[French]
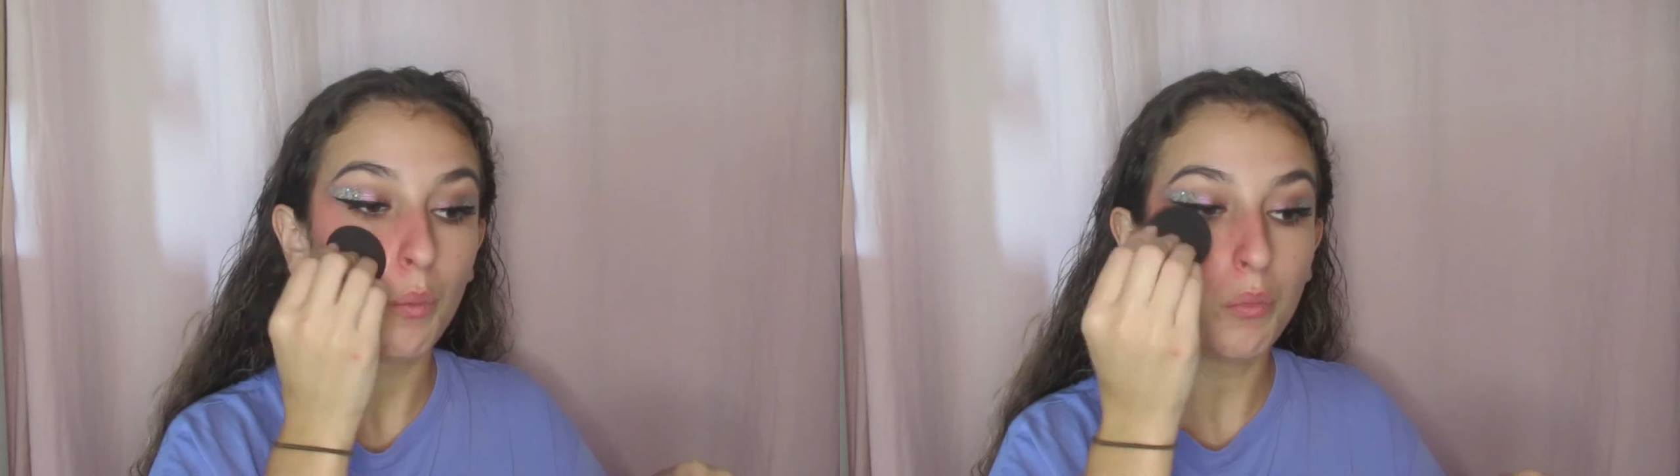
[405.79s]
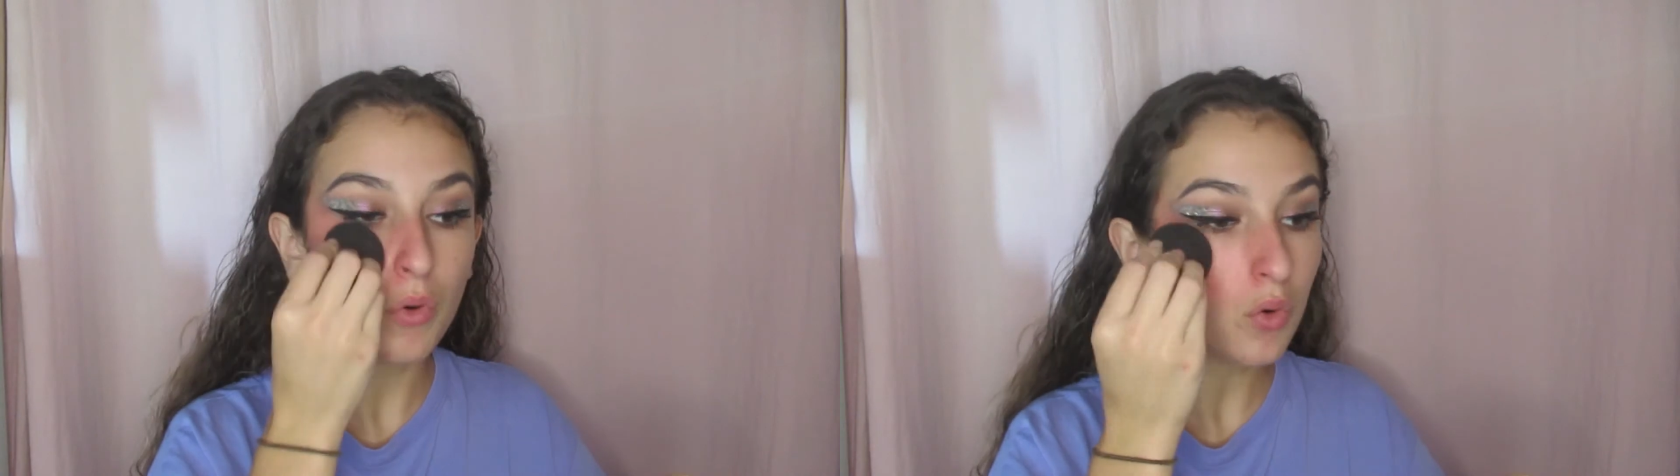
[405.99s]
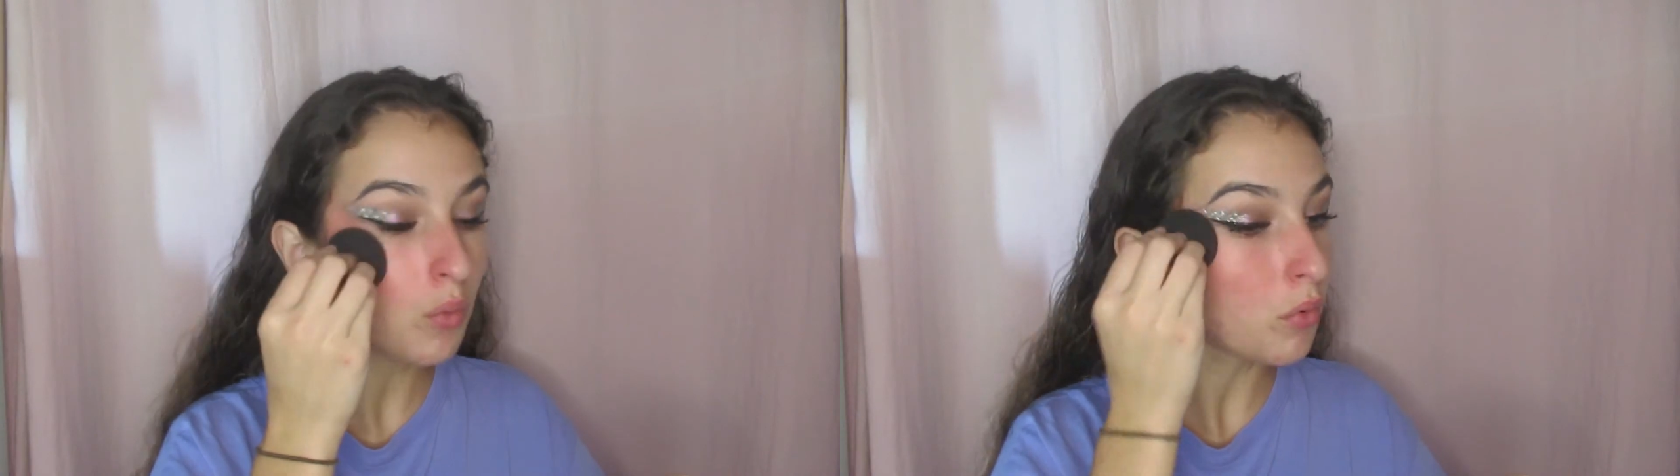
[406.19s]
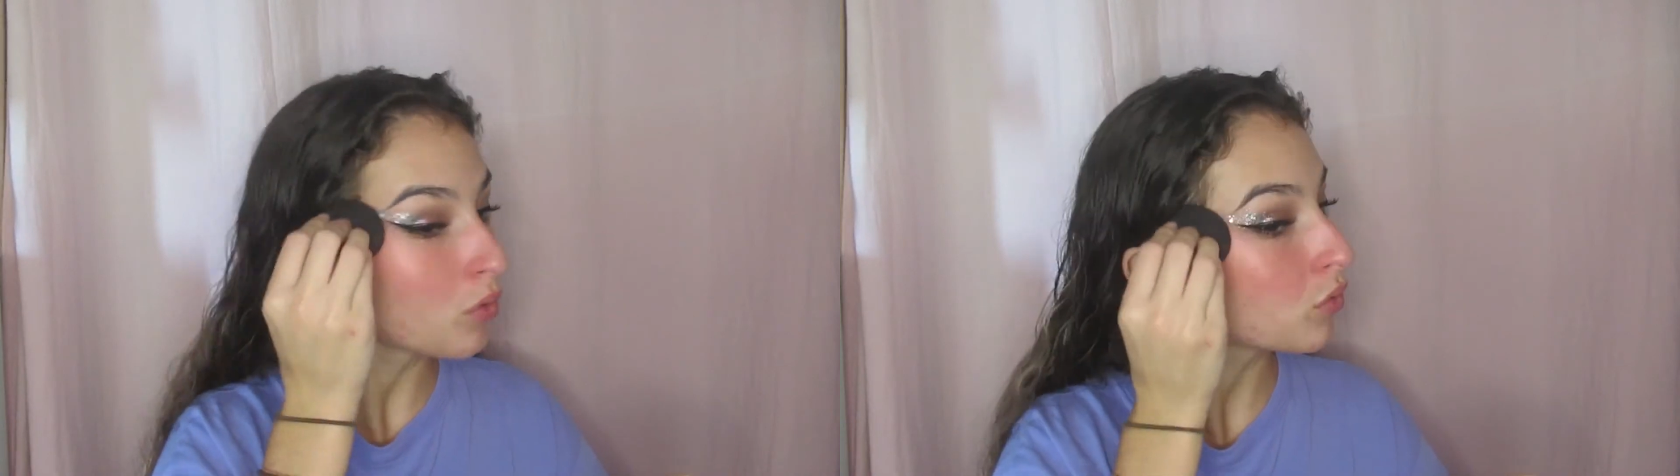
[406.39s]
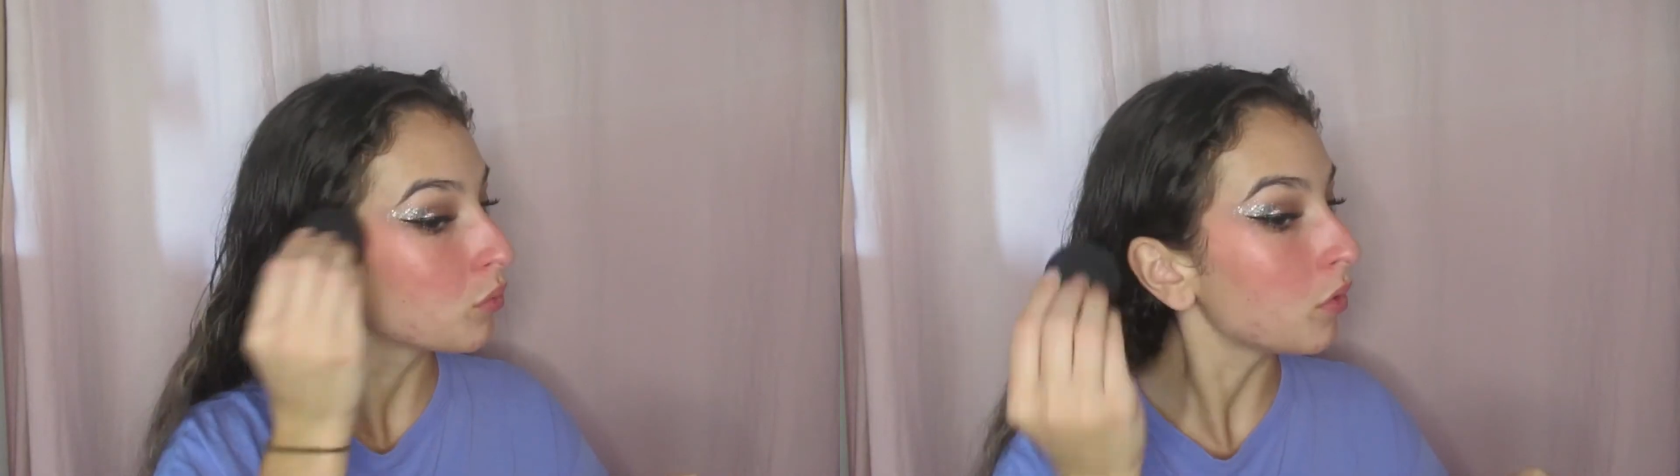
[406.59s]
beaucoup
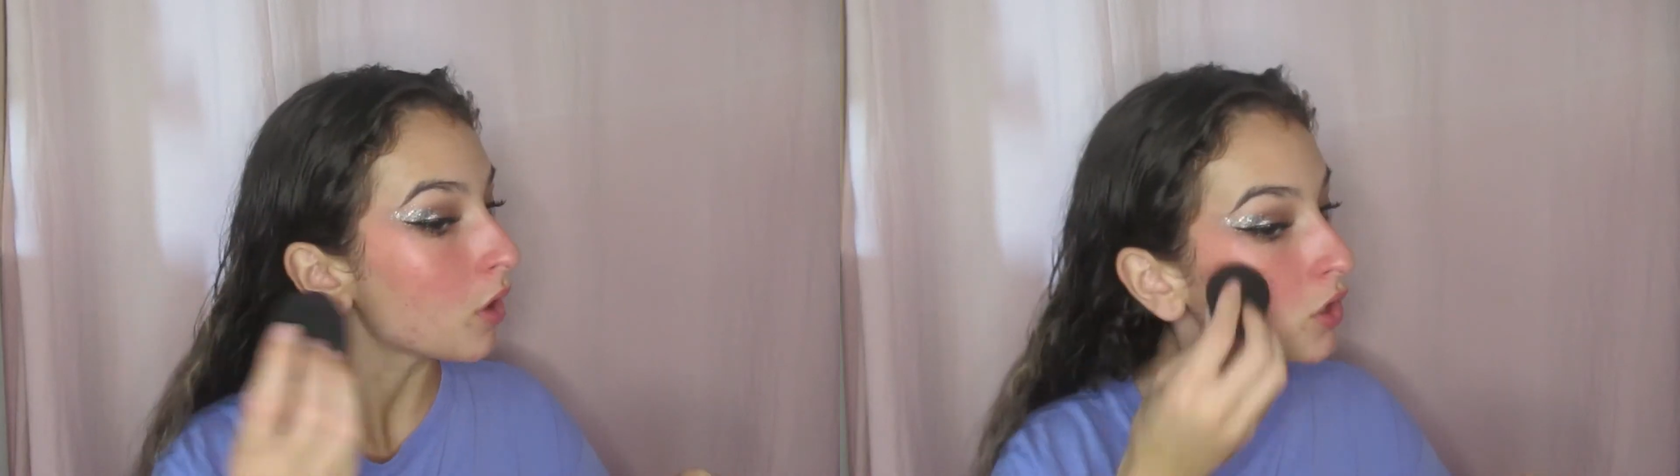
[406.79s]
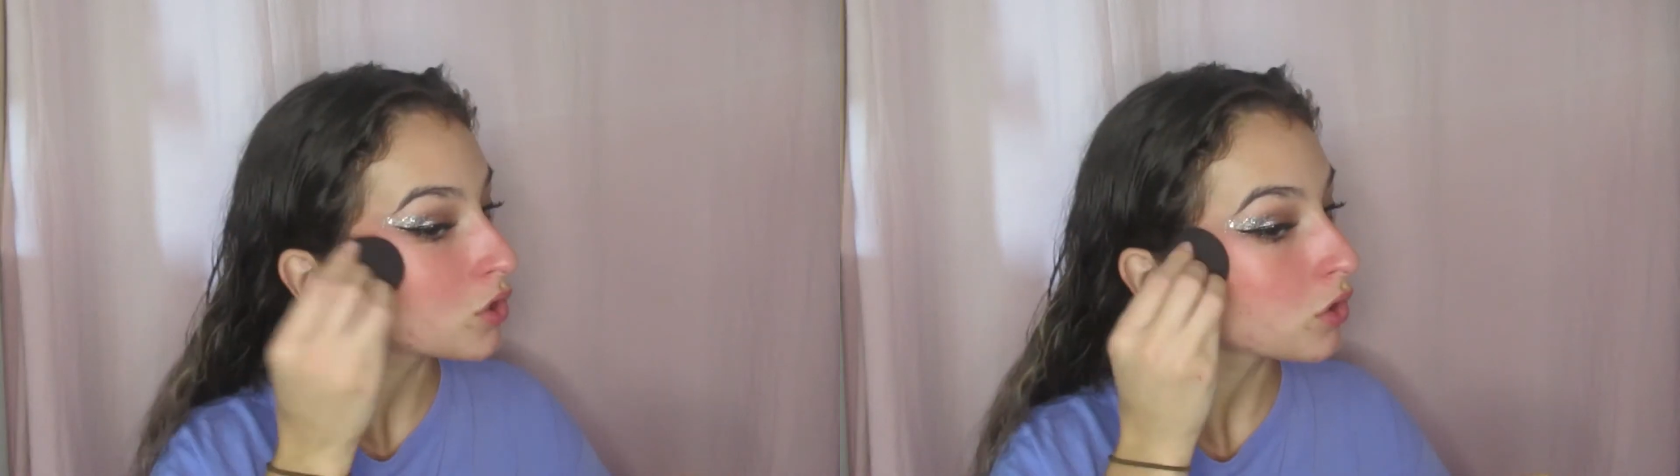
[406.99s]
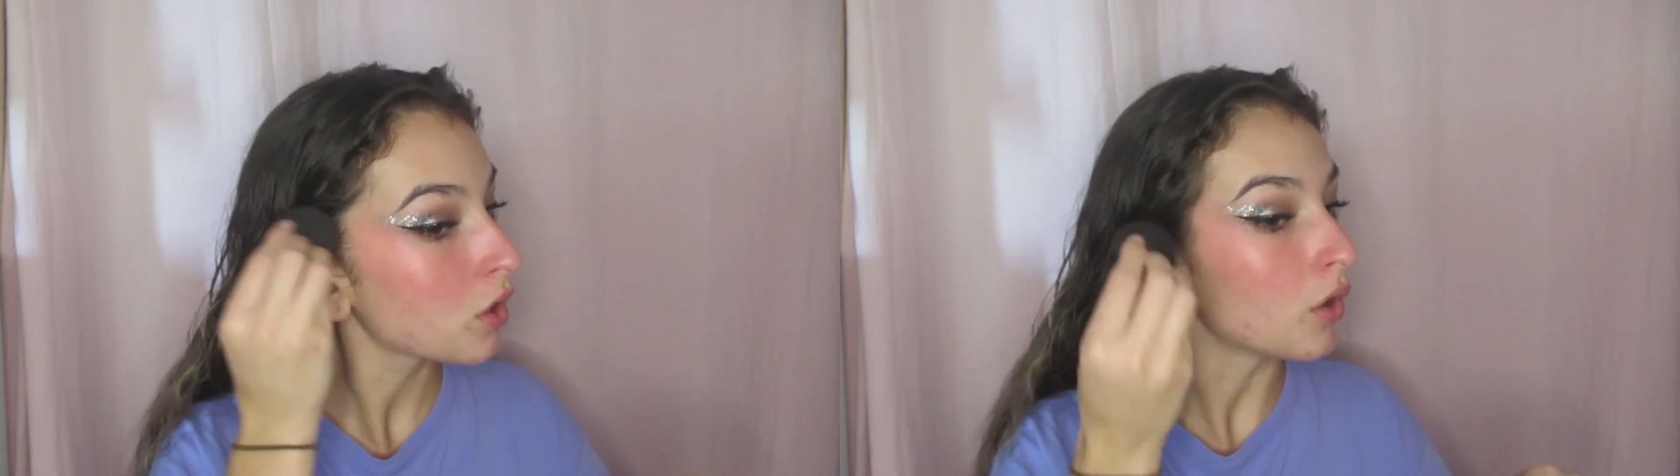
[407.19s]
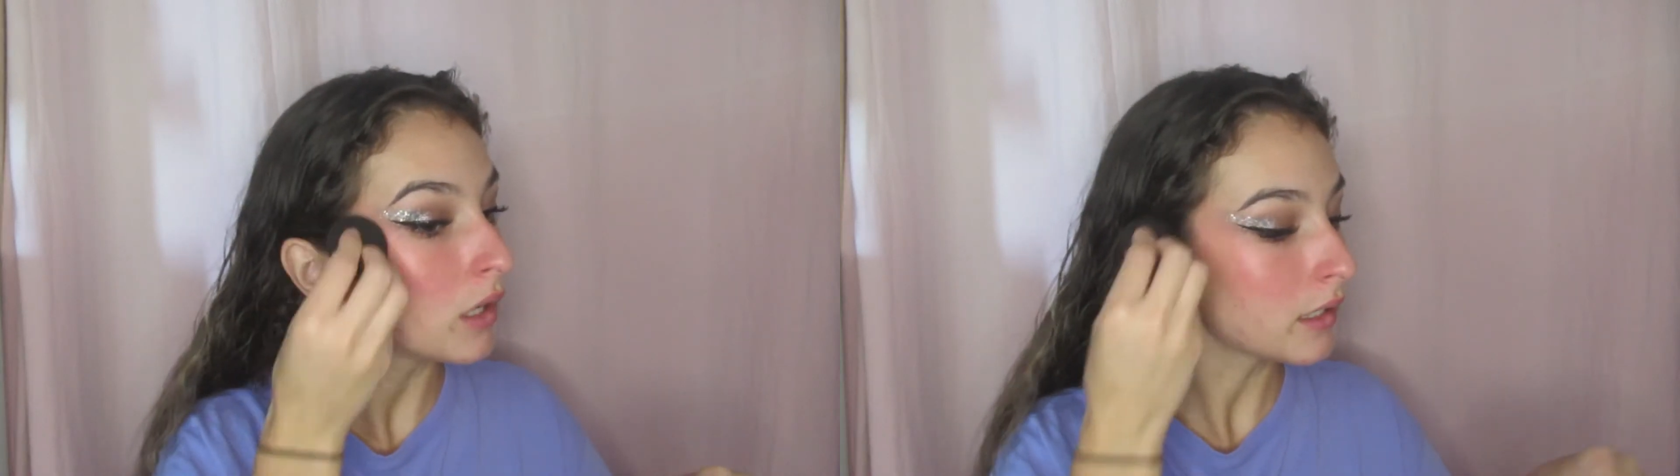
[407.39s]
beaucoup de blush euh,